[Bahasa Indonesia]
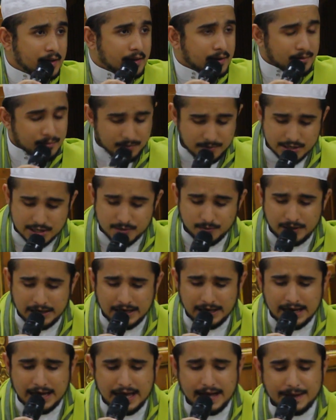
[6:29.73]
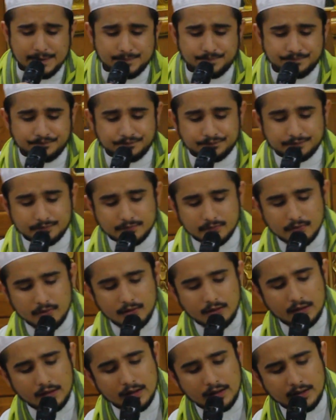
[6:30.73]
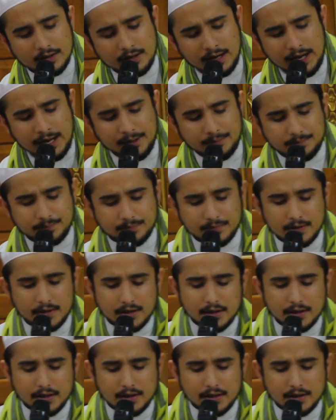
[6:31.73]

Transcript: Bismillah. Nah.